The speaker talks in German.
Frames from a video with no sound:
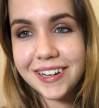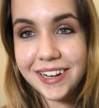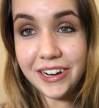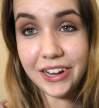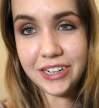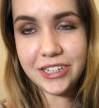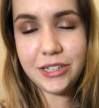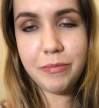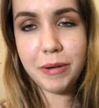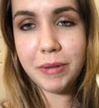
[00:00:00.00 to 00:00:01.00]
Kleiner
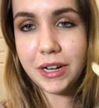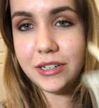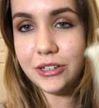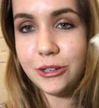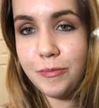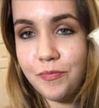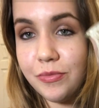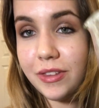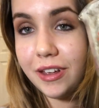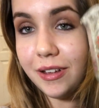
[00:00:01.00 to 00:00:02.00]
Tipp am Rande.
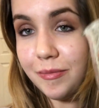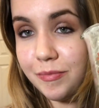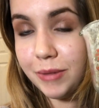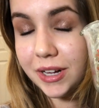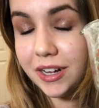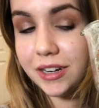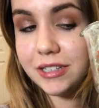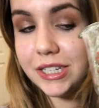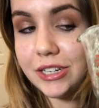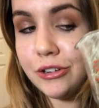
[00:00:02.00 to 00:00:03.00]
Man
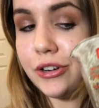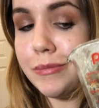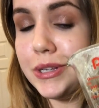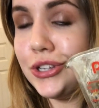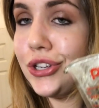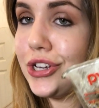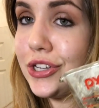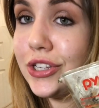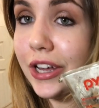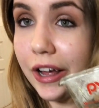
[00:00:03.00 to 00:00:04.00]
kann sich auch noch ein bisschen
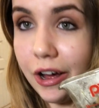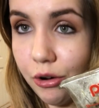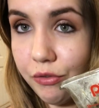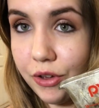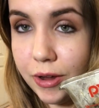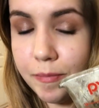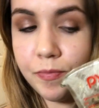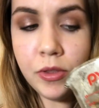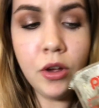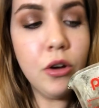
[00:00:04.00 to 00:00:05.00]
Keksteig aufheben
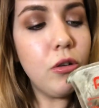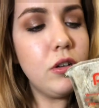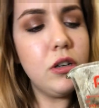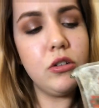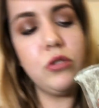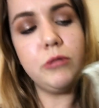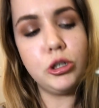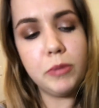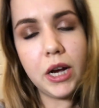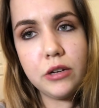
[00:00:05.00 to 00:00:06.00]
und ihn noch zum
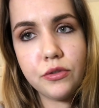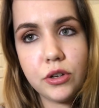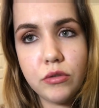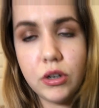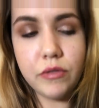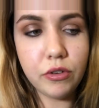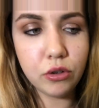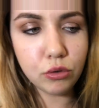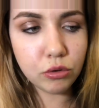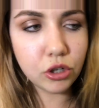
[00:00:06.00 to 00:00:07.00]
Beispiel einfrieren oder einfach in
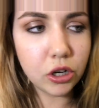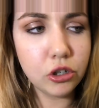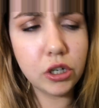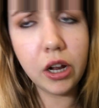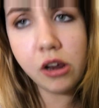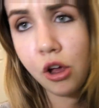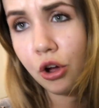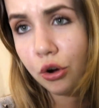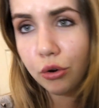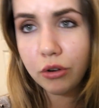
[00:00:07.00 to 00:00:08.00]
den Kühlschrank stellen
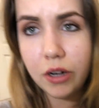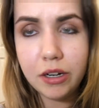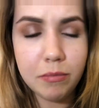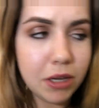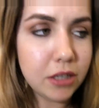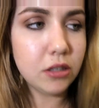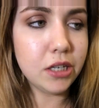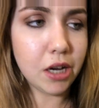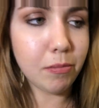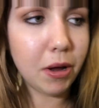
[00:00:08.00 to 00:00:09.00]
und dann am nächsten
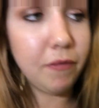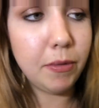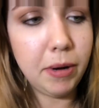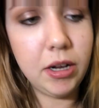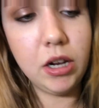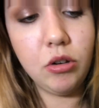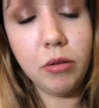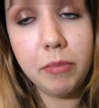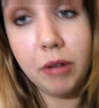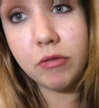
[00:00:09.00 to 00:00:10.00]
Tag machen, wenn man halt noch
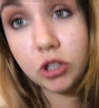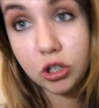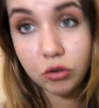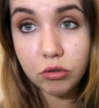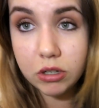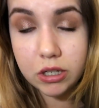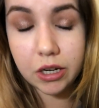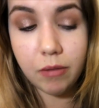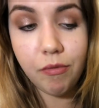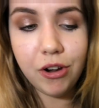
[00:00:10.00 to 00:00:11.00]
ein paar frische Cookies
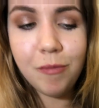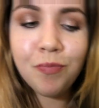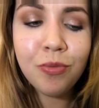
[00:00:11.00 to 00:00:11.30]
haben will.